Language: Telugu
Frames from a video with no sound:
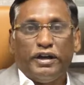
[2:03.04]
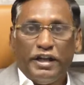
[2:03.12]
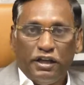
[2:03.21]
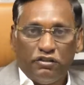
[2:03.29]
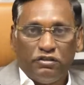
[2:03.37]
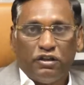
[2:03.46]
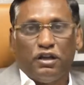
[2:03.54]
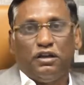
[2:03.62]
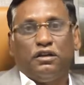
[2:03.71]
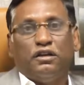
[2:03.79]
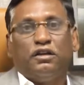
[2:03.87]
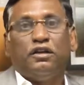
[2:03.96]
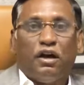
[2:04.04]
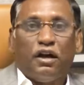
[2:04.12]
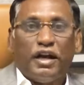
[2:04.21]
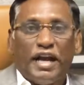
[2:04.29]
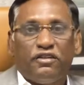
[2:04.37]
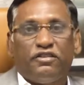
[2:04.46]
నేచురల్
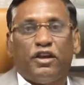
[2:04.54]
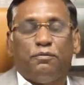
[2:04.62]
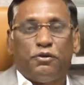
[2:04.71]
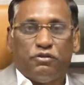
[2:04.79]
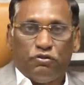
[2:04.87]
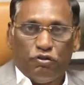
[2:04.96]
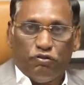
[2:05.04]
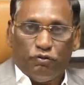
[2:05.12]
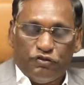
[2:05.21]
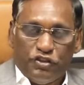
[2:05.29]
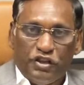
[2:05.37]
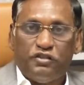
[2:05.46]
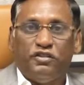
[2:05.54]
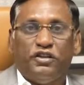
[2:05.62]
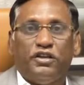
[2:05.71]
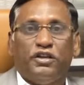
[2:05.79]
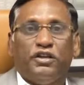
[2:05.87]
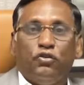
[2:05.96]
ల్యాండ్స్కేపర్స్తో చేసి
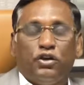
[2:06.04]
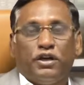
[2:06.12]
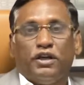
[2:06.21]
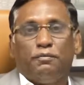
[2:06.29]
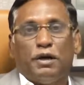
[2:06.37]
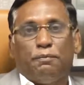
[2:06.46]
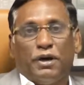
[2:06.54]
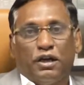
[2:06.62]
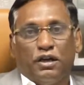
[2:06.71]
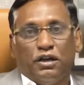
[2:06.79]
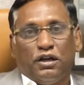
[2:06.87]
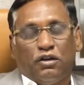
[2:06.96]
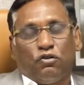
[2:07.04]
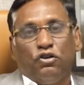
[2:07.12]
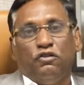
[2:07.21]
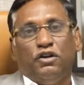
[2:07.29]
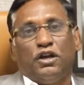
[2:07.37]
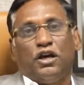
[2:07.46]
ఎందుకంటే మా పక్కన
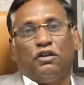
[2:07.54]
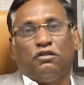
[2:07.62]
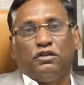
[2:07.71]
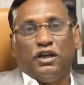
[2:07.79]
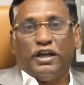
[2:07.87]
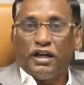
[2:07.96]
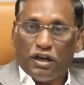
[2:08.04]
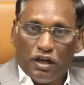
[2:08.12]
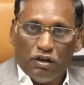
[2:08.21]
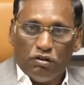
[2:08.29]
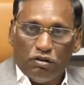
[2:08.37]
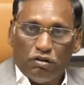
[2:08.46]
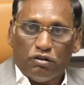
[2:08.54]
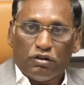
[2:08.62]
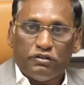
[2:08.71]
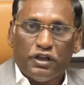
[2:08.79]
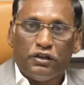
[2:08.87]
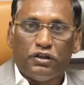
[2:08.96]
రెండు వేల నాలుగు వందల ఎకరాల్లో
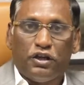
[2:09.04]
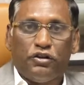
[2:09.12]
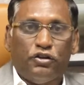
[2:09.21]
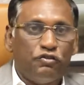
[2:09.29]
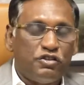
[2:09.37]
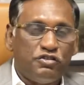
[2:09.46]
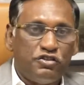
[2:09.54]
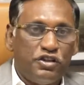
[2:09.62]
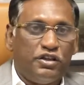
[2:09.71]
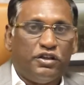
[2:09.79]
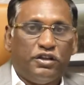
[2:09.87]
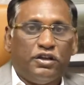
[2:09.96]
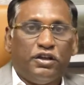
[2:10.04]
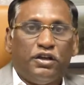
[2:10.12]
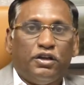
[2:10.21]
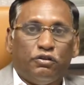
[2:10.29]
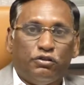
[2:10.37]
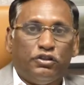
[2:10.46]
సెంట్రల్ యూనివర్సిటీ
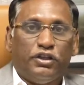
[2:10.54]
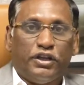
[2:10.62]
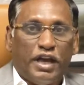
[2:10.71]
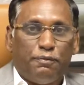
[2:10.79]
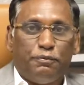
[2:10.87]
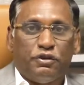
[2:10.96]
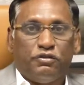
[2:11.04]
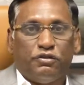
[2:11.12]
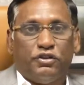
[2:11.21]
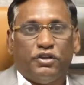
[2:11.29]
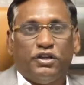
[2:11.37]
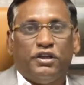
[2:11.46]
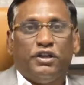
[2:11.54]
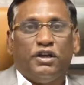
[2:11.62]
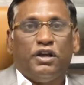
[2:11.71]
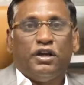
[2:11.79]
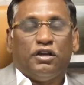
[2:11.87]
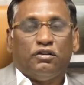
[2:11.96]
ఉంది క్యాంపస్ ఉంది
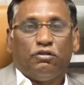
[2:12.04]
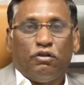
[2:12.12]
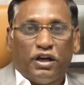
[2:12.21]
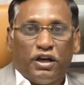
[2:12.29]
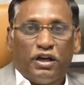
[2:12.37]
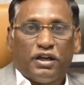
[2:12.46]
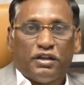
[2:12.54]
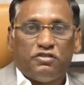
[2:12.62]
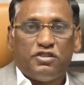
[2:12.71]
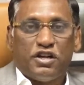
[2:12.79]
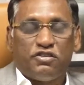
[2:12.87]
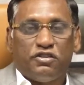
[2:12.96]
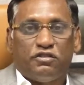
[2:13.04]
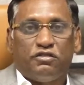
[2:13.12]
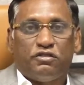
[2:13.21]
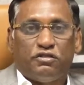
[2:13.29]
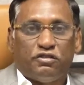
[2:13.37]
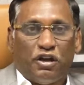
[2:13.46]
సో అక్కడ కన్స్ట్రక్షన్స్
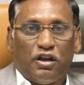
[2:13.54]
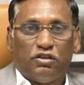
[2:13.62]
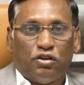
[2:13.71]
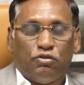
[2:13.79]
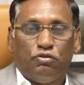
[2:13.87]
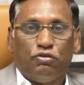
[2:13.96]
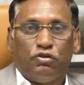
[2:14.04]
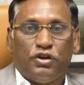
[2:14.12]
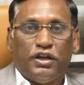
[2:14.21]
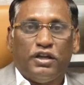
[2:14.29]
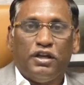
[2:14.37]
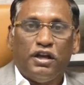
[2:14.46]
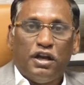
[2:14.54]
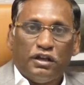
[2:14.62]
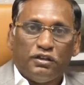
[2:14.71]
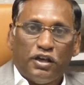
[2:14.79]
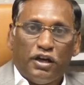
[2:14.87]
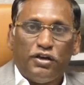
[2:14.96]
చాలా తక్కువ ఉన్నాయి
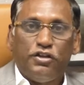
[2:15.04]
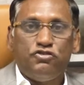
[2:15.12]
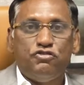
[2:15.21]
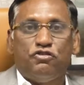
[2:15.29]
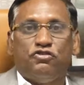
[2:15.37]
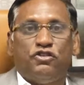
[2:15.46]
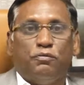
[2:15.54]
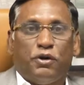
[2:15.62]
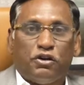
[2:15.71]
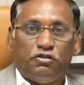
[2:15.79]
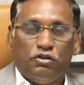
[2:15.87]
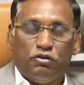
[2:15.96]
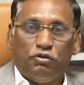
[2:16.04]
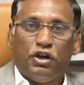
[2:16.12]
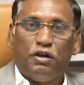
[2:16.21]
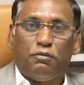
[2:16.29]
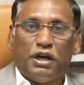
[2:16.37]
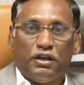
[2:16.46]
దాని నుంచి వచ్చే పక్షులు
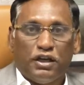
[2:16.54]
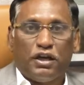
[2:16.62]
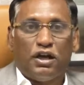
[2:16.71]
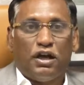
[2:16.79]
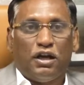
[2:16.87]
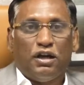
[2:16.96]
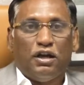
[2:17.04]
కూడా మా దగ్గర